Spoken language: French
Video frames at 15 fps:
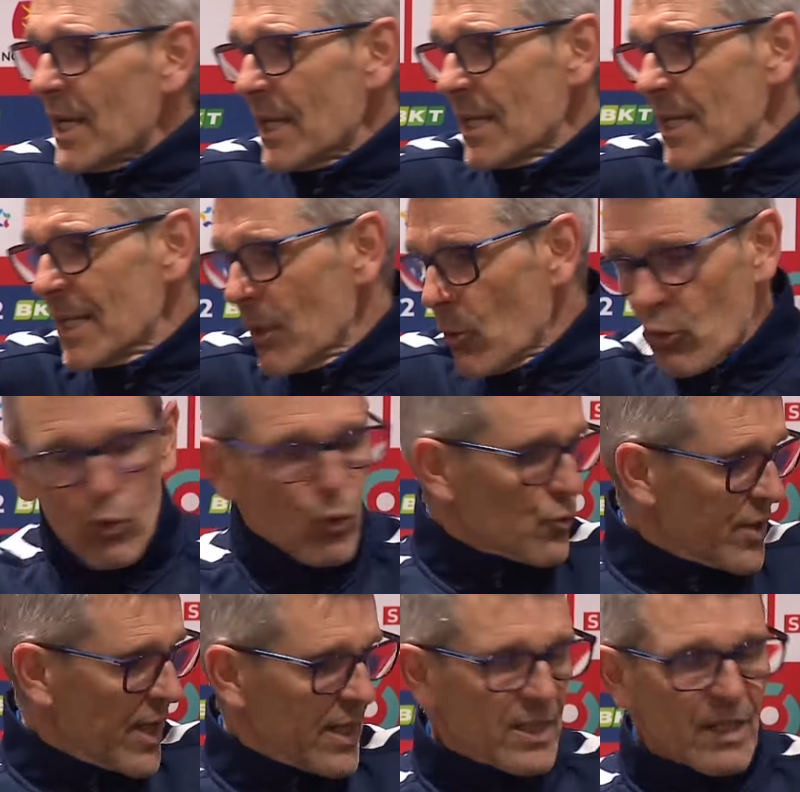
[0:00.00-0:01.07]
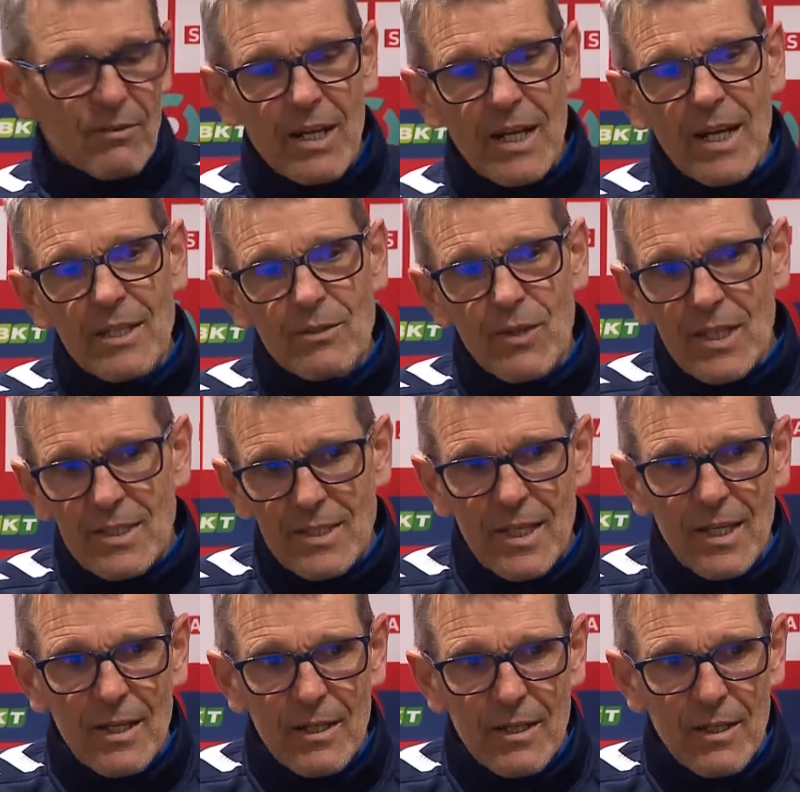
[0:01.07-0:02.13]
il est, il est au contact avec
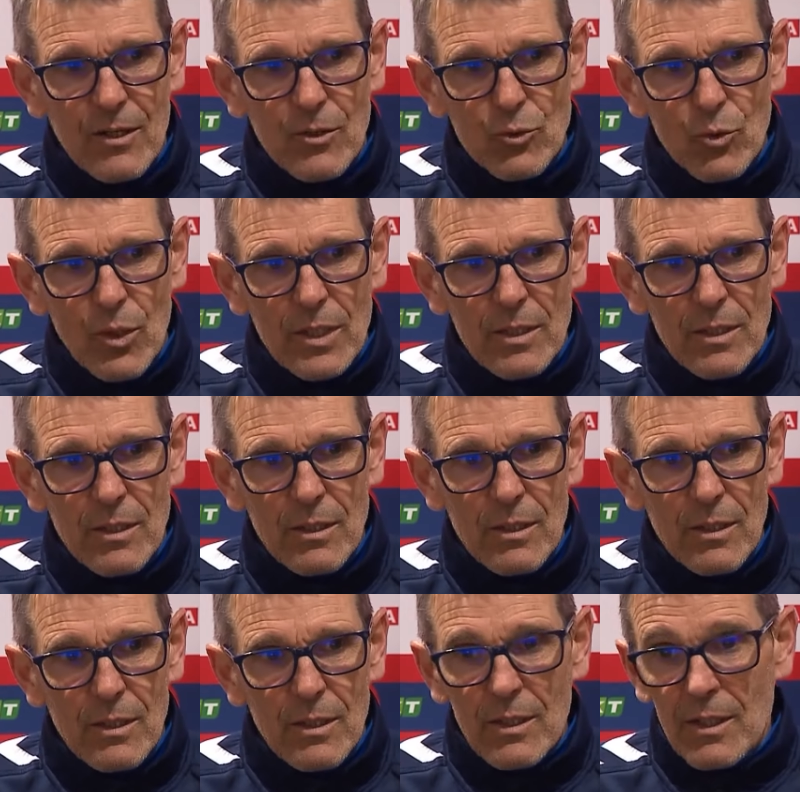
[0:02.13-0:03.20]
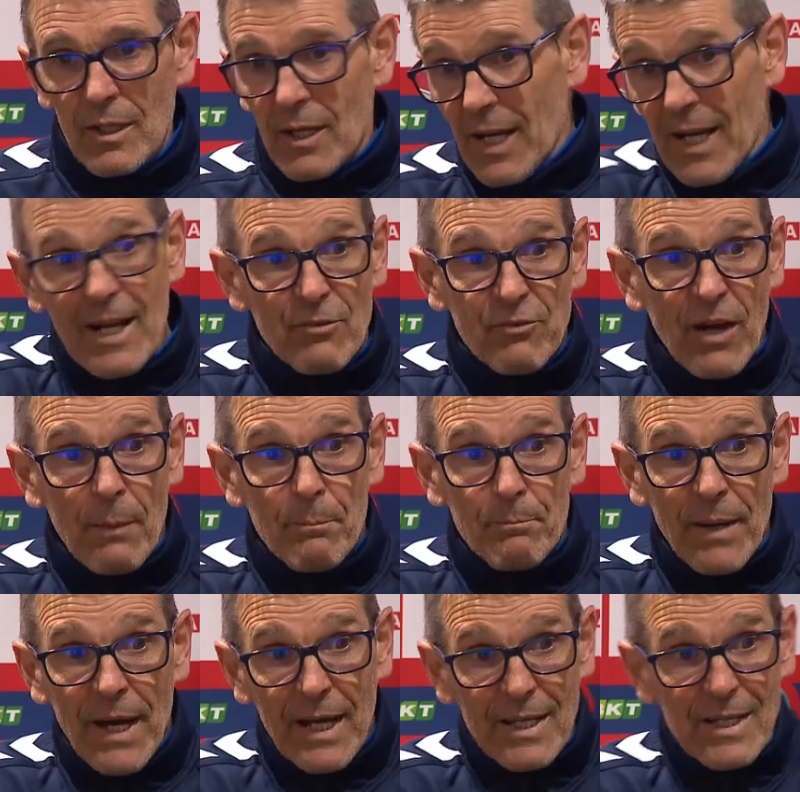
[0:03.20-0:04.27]
l'adversaire, Antoine, et la
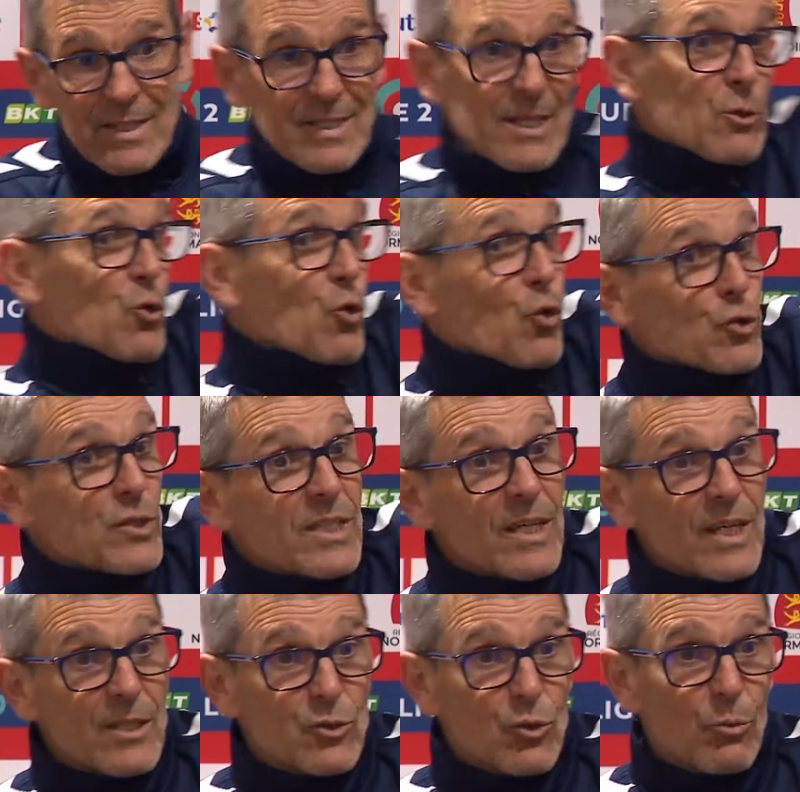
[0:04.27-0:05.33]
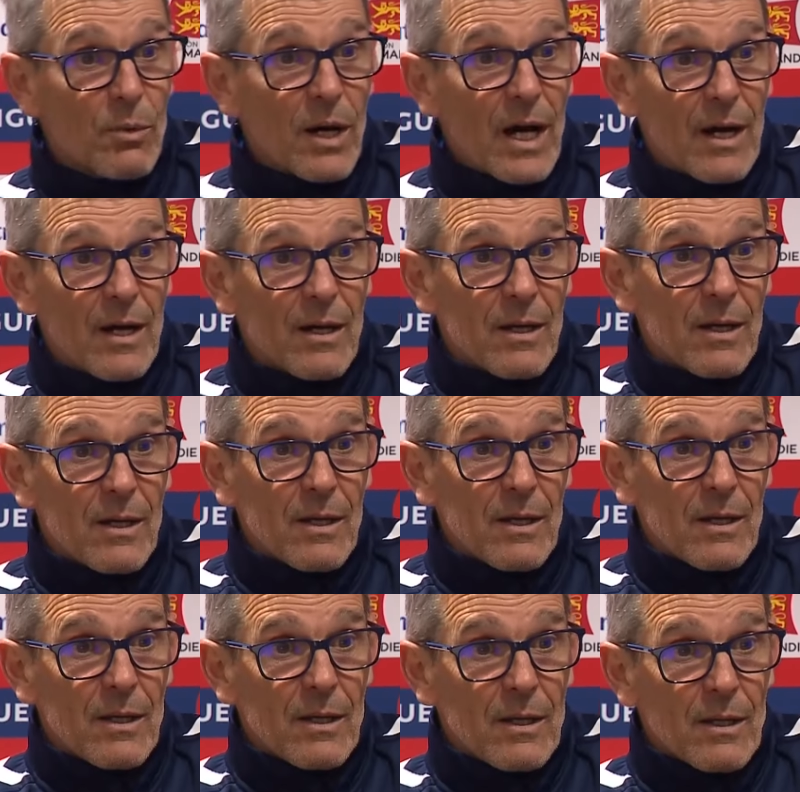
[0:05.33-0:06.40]
frappe part, il essaye de retirer son bras.
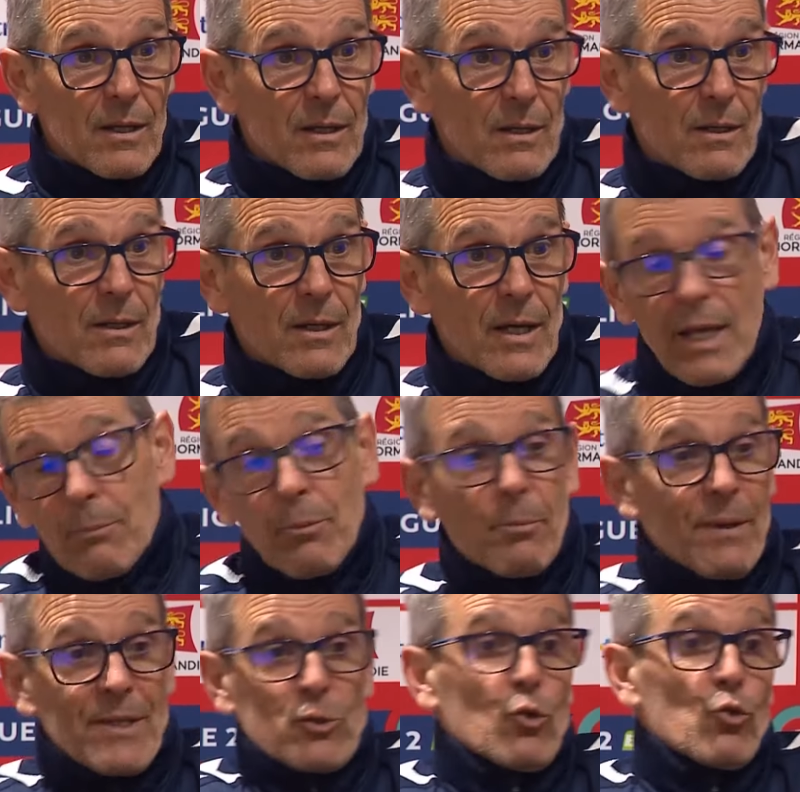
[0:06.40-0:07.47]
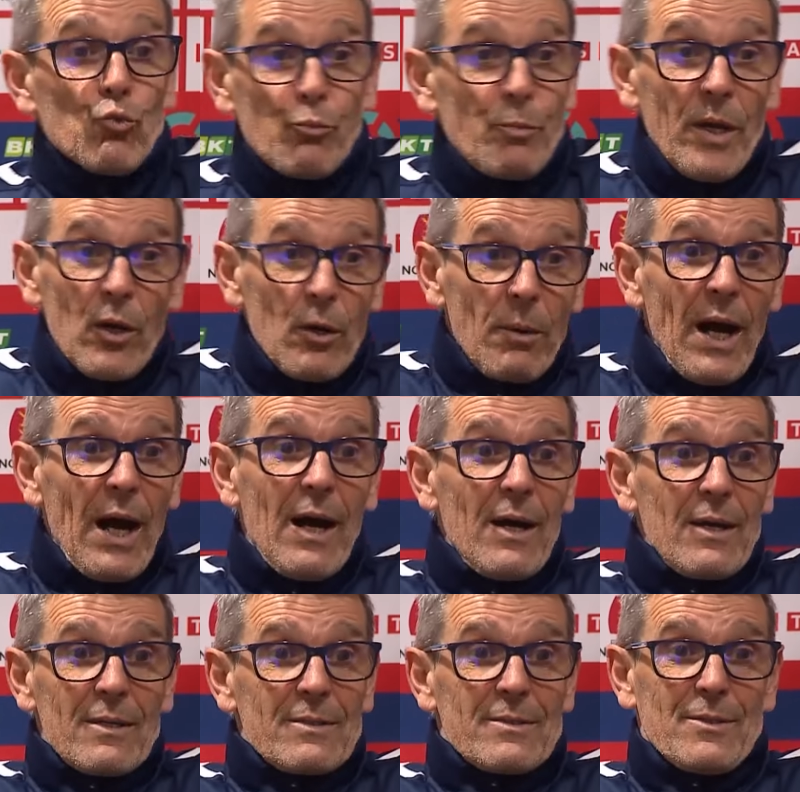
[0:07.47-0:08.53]
Ah, il ne peut pas se couper le bras.
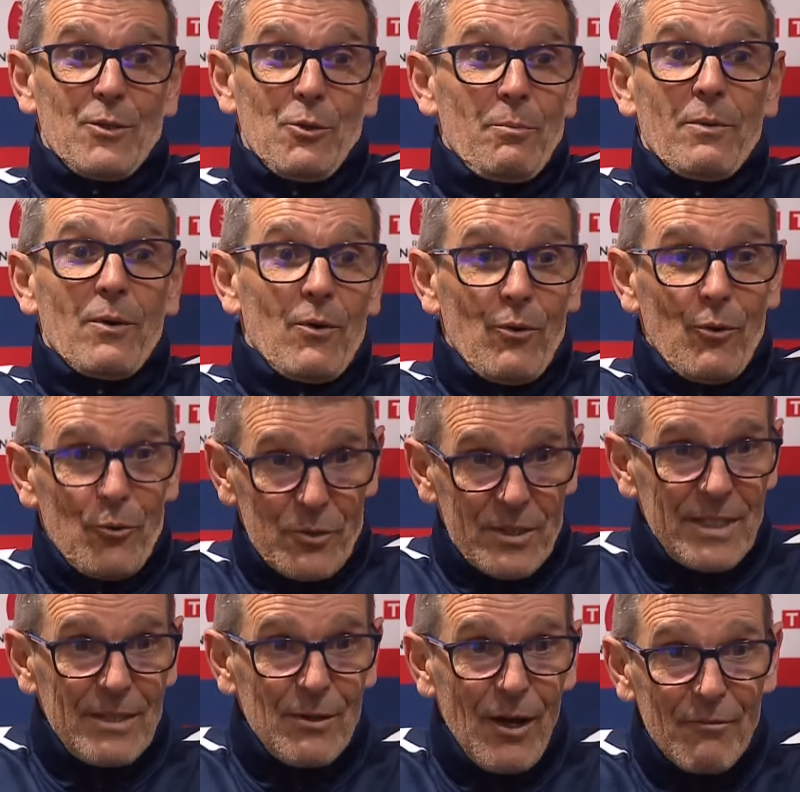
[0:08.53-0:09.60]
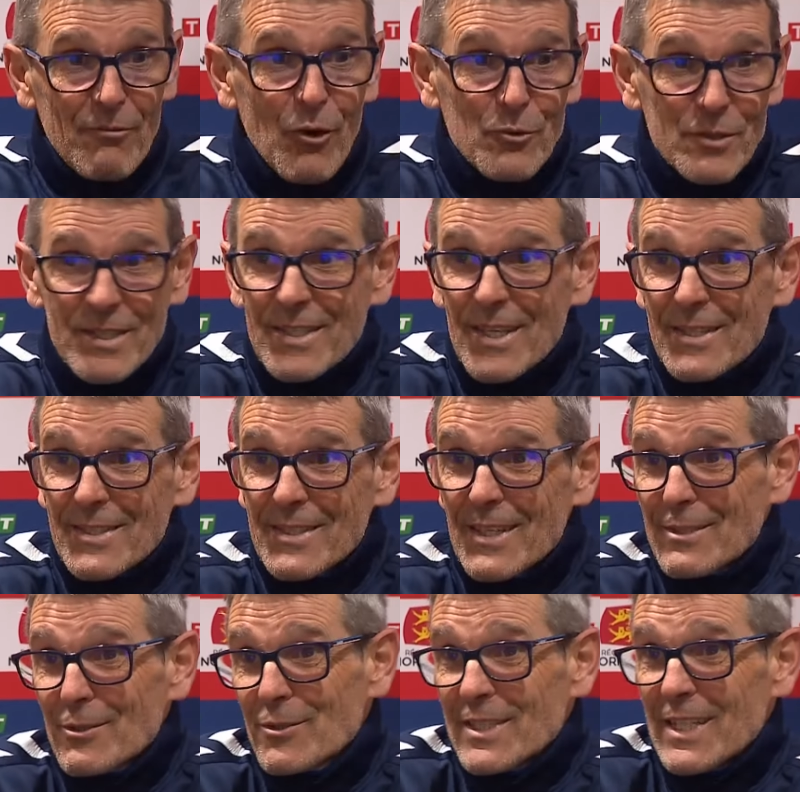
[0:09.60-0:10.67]
Hein. on dit, avant, on disait,
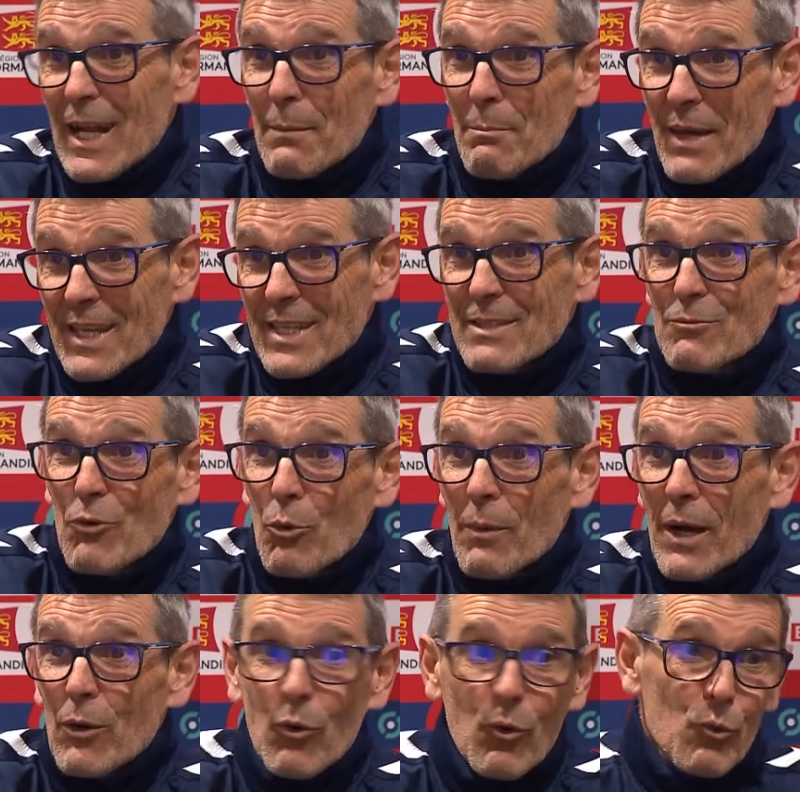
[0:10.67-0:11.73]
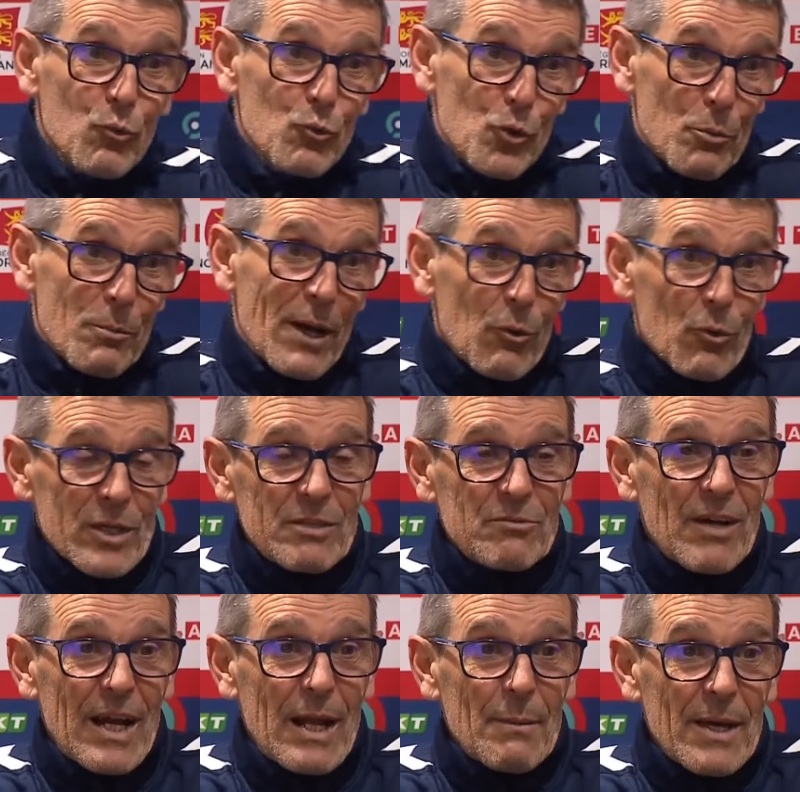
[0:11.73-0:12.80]
est-ce que c'est la main qui va au ballon ou le ballon
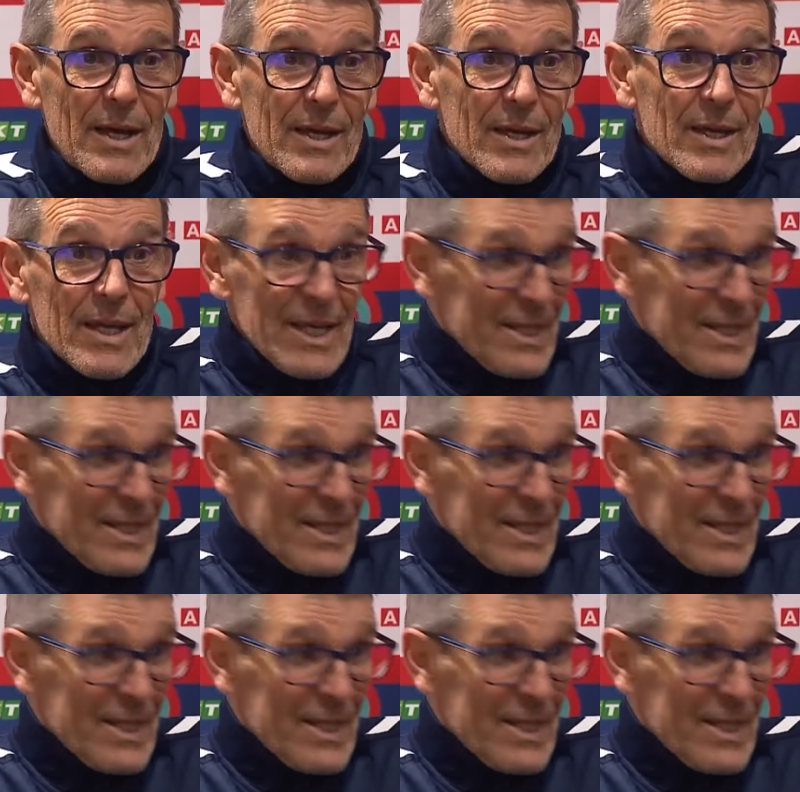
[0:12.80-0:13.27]
qui va à la main